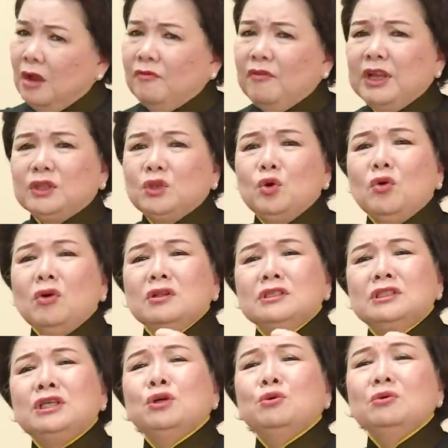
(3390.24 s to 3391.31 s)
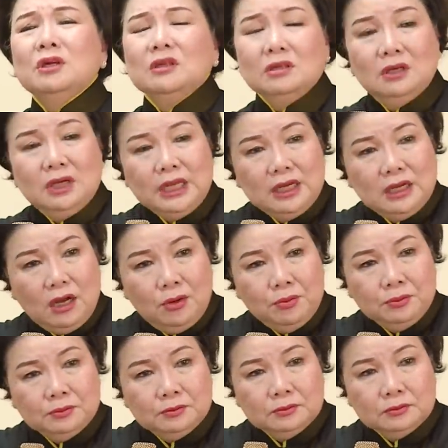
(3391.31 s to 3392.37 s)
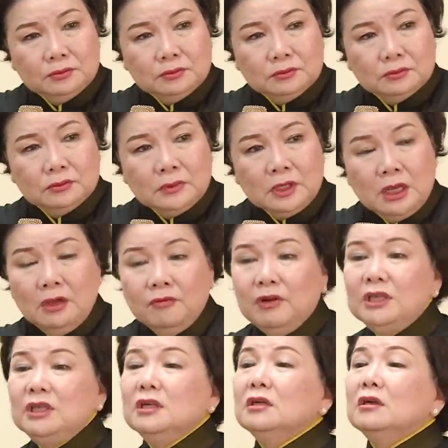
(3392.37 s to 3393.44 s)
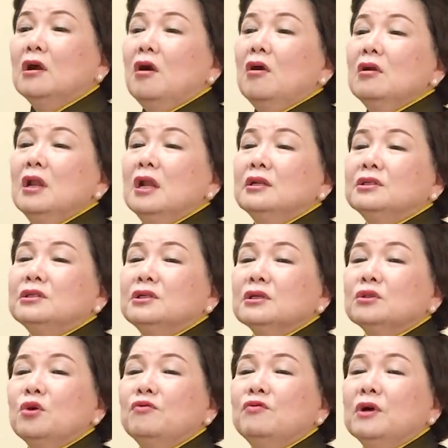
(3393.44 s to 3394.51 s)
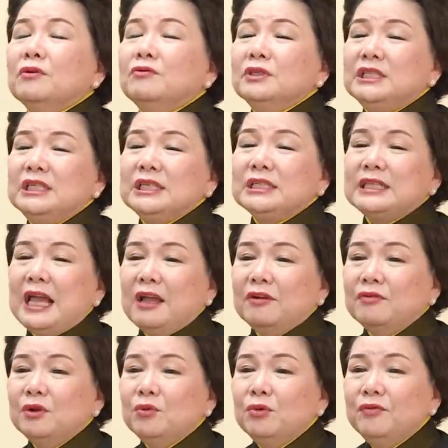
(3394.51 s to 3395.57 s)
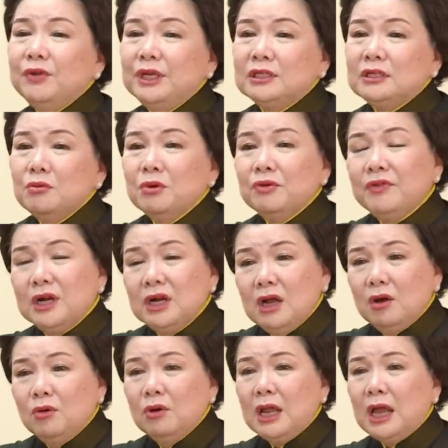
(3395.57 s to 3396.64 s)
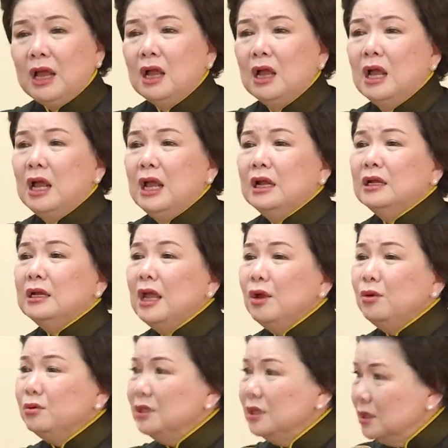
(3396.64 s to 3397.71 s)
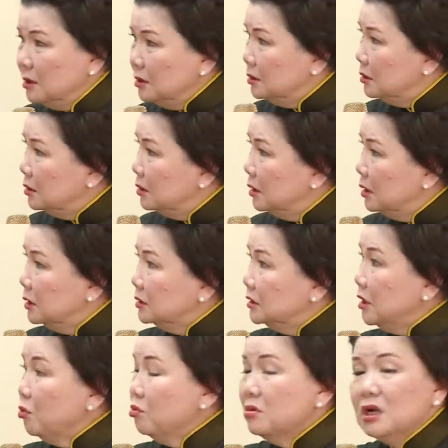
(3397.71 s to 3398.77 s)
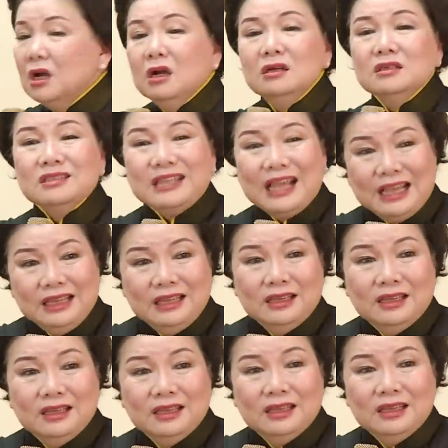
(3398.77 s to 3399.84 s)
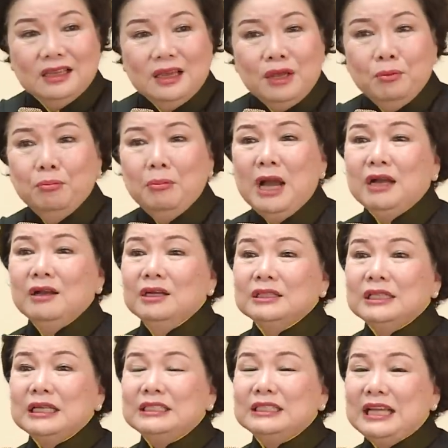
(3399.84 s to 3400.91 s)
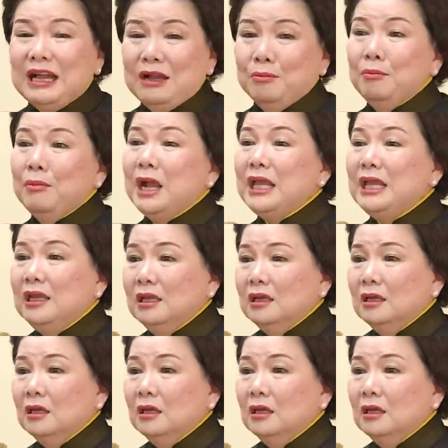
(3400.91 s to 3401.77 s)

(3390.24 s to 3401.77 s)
Vậy tôi còn chịu được nữa hay không? Và như có lần trước tôi vừa mới chia sẻ với quý vị trong cái phần đầu là nếu như trong cơn say mà người ta chẳng may